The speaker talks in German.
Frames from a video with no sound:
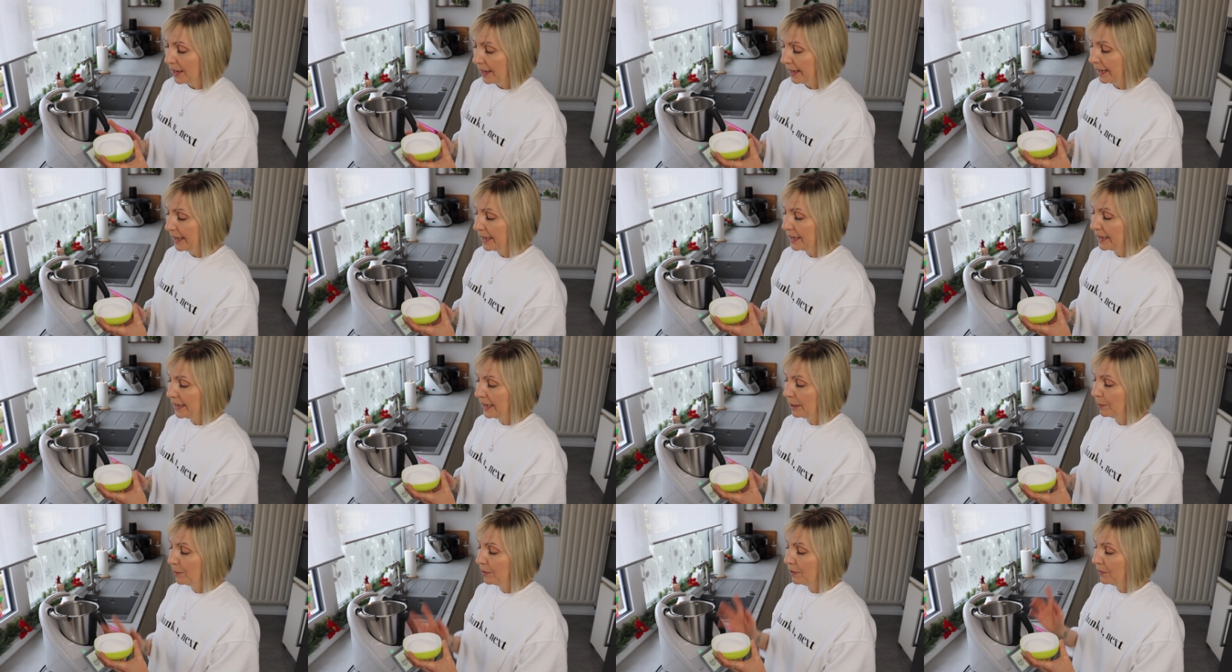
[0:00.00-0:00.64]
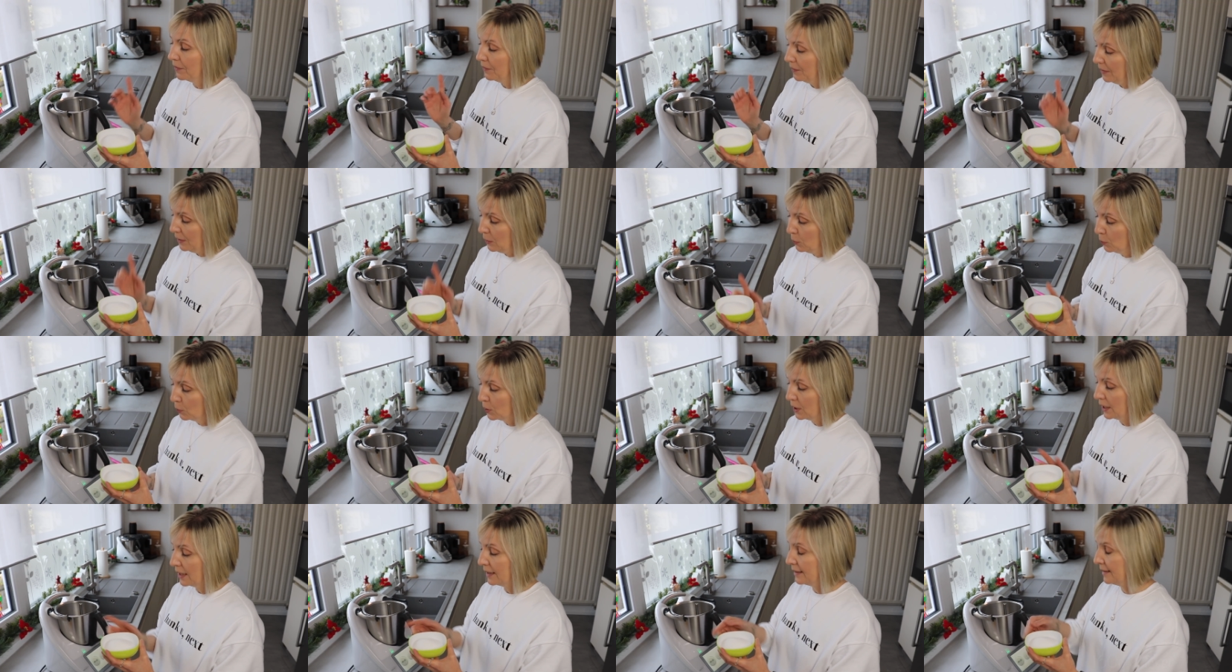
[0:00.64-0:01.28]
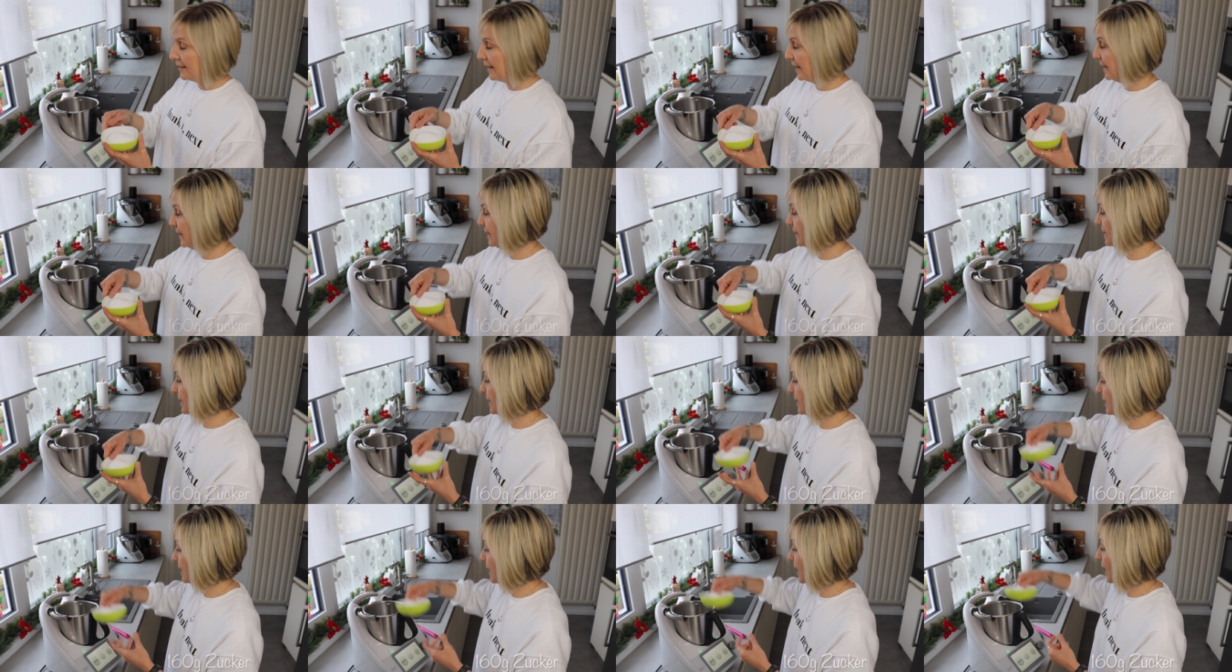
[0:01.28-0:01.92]
Ich nehme
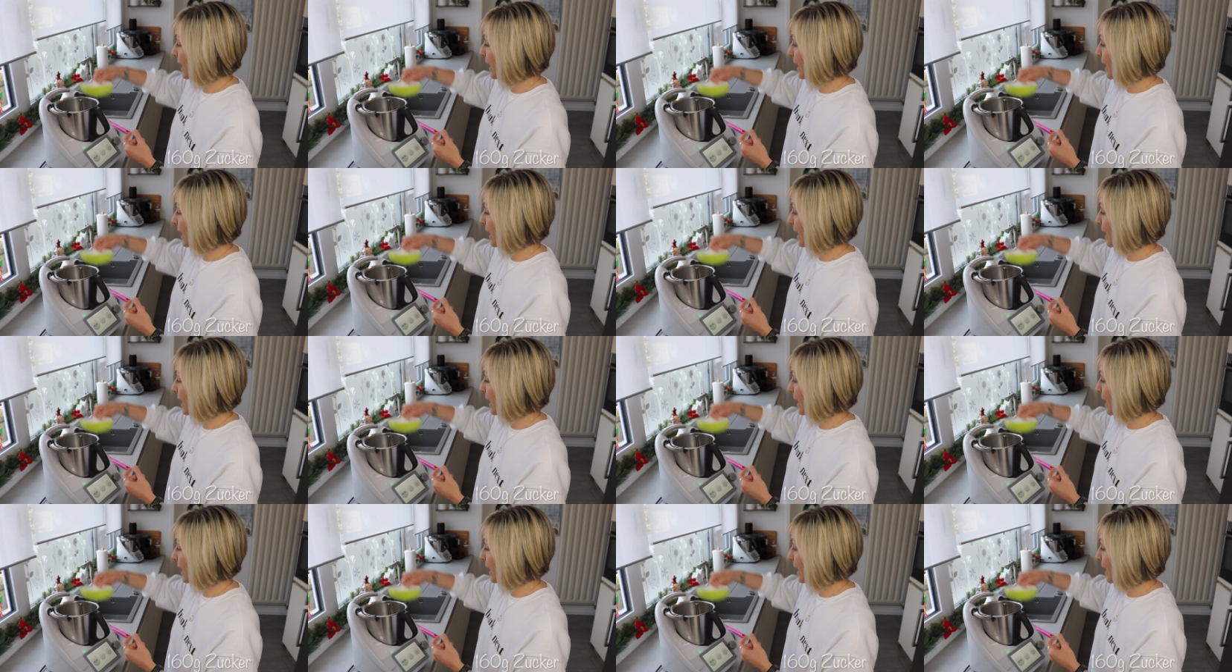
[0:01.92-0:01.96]
160